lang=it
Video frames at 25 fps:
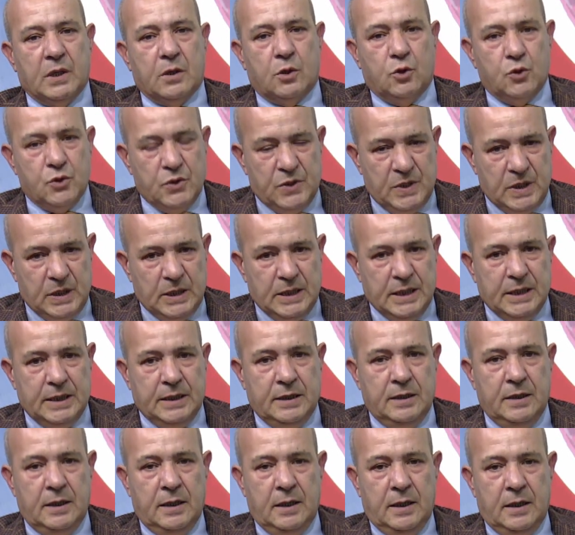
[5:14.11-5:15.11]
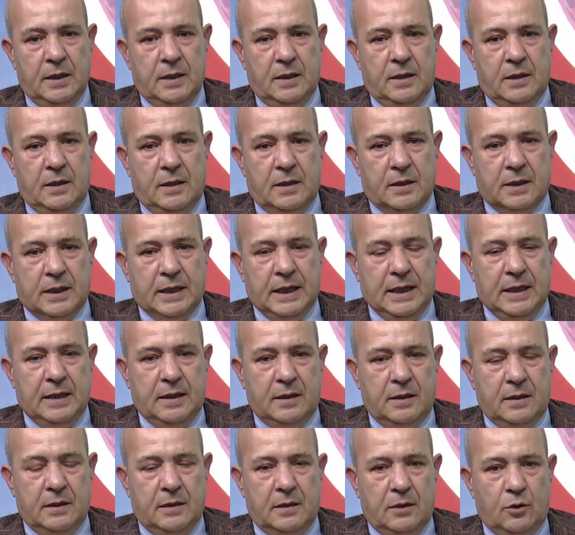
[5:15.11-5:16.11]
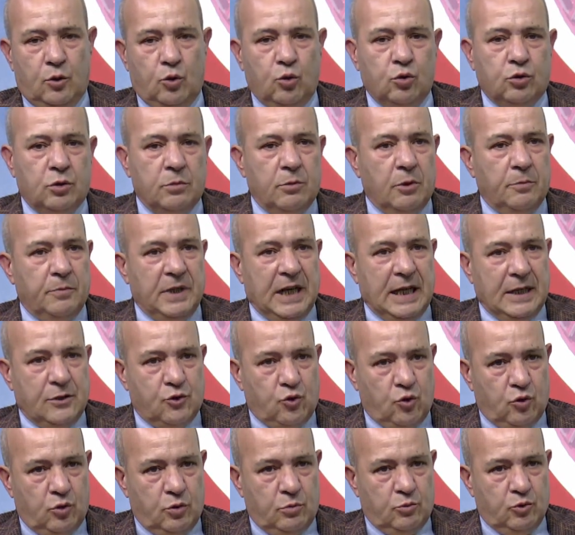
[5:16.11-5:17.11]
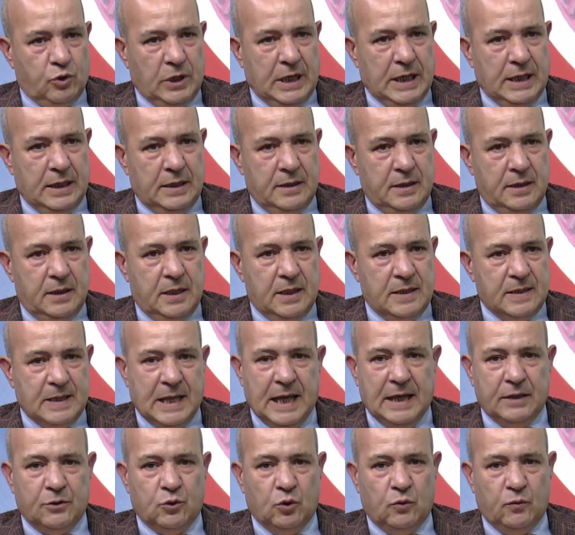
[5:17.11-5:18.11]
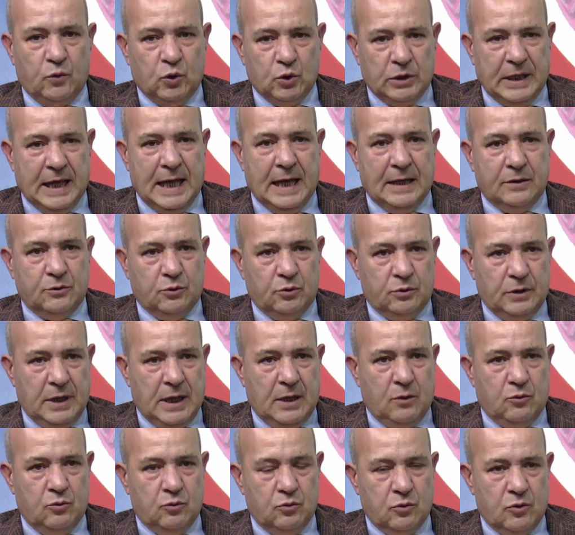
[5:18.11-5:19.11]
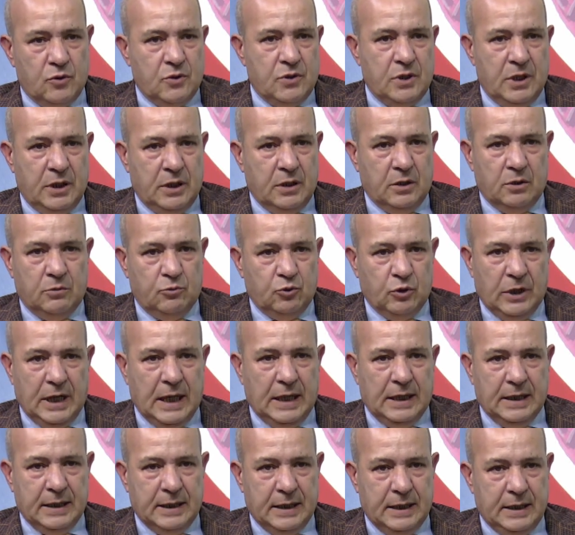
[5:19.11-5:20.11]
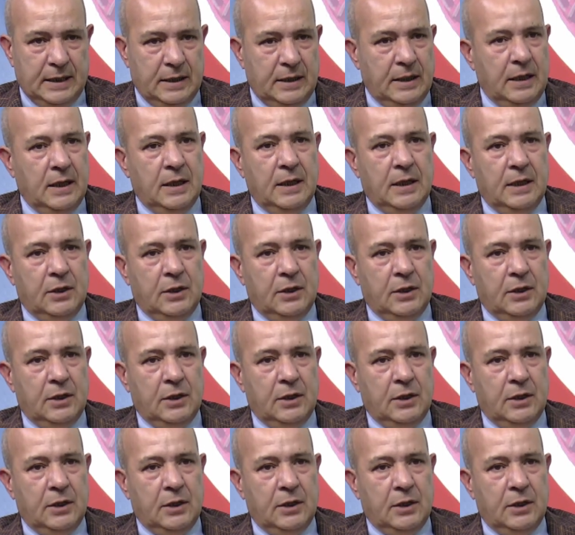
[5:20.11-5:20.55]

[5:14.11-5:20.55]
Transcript: consideri eh, che l'ultimo bilancio comunale è stato votato da un consigliere comunale che